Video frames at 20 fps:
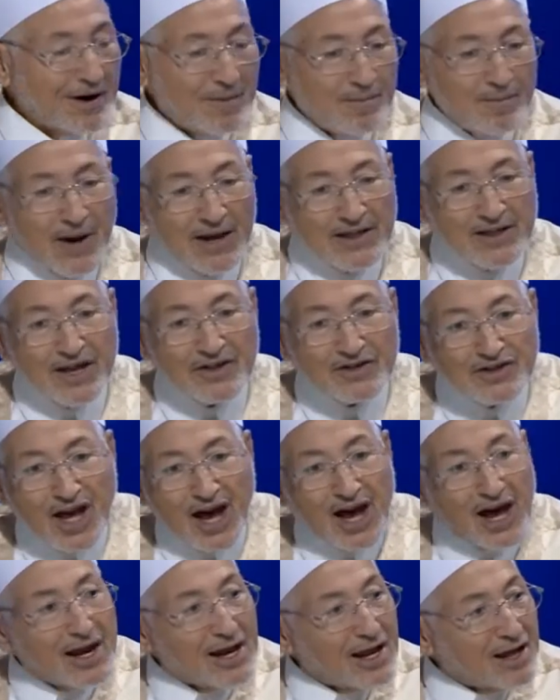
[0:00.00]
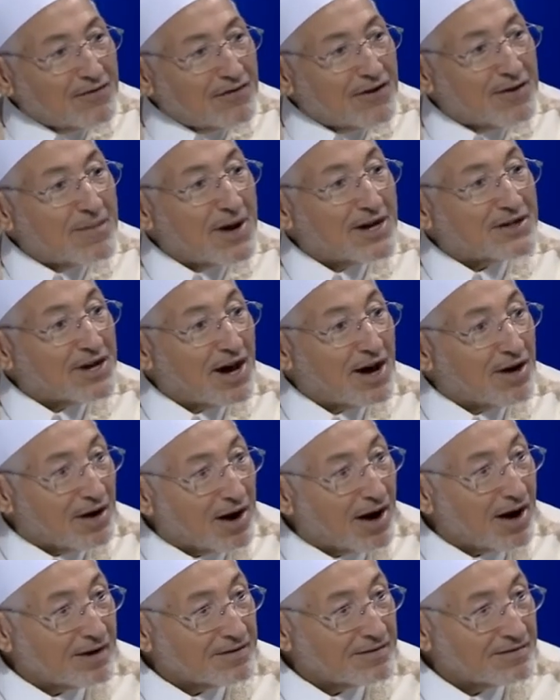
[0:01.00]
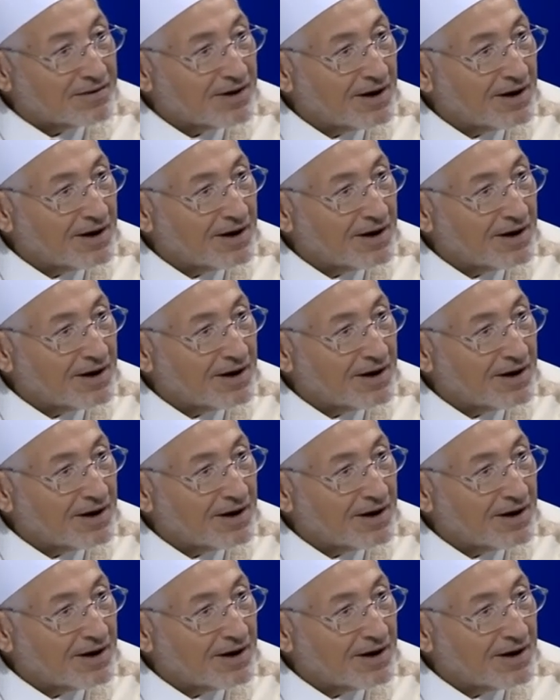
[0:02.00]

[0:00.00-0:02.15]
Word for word: بعدين دخلت في مسارات